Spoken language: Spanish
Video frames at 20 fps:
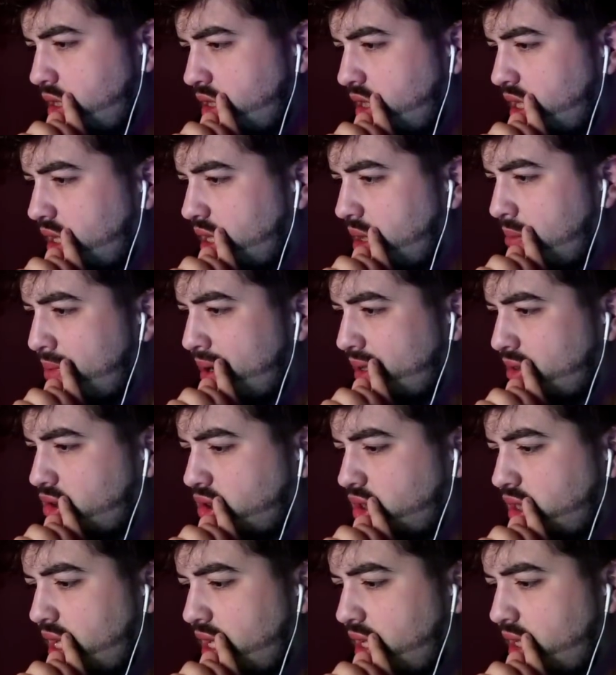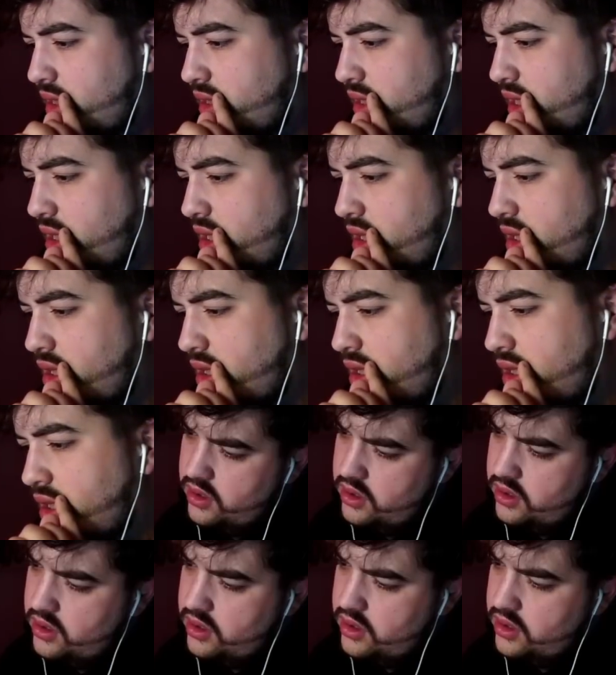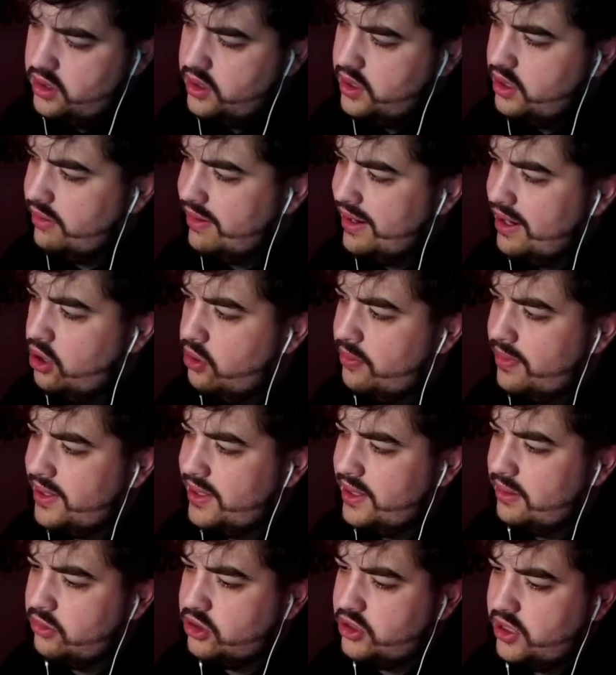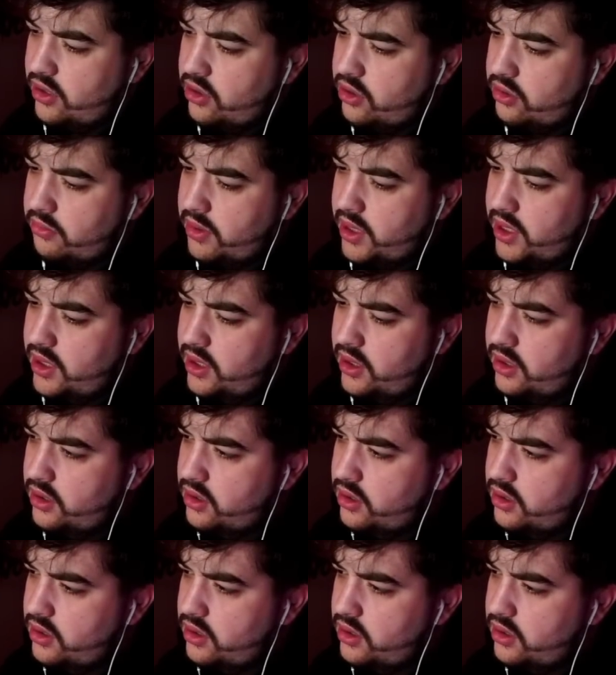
Y siete vasos de leche. Y ahora lo mandamos a dormir.